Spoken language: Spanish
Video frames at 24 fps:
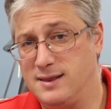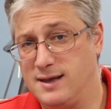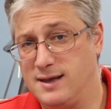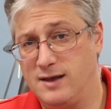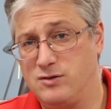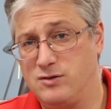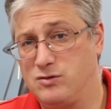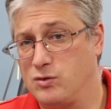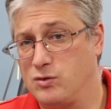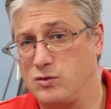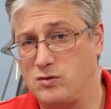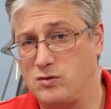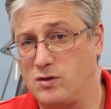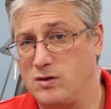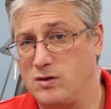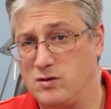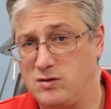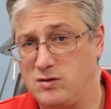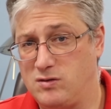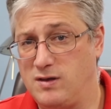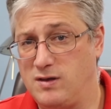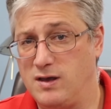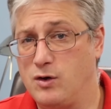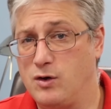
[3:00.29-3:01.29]
de esos
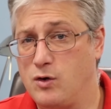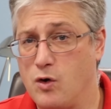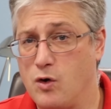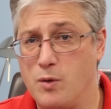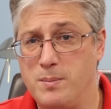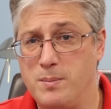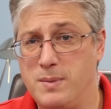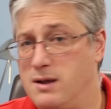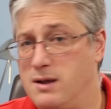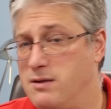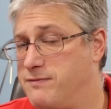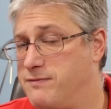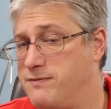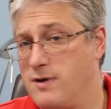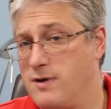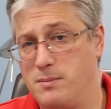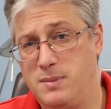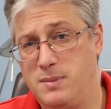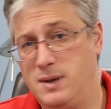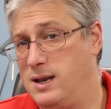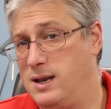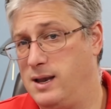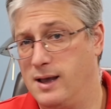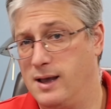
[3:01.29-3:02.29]
5.000
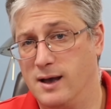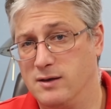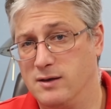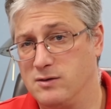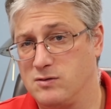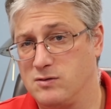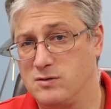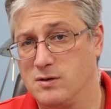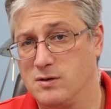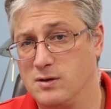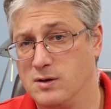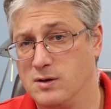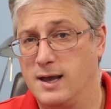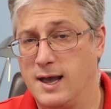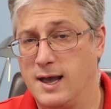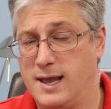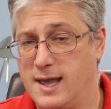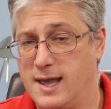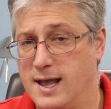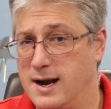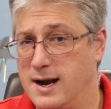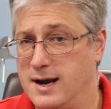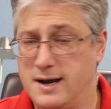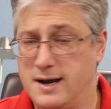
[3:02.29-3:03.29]
familias que
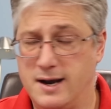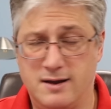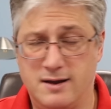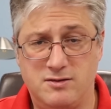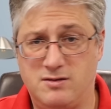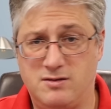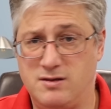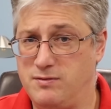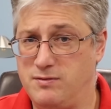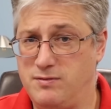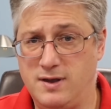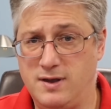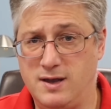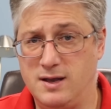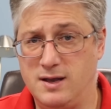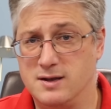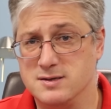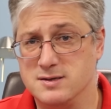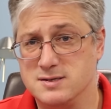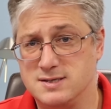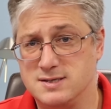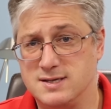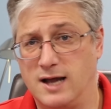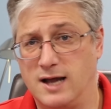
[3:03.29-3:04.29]
quieren recibir
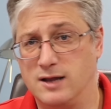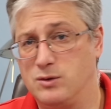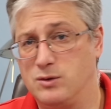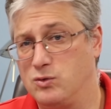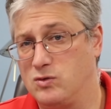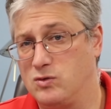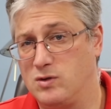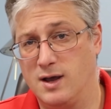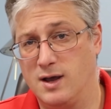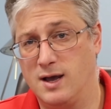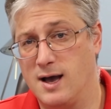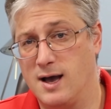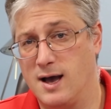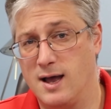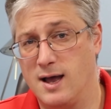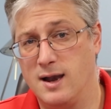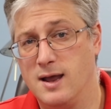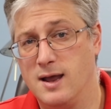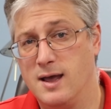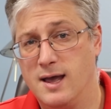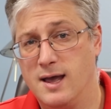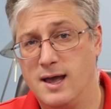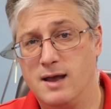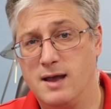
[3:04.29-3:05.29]
estatus legal,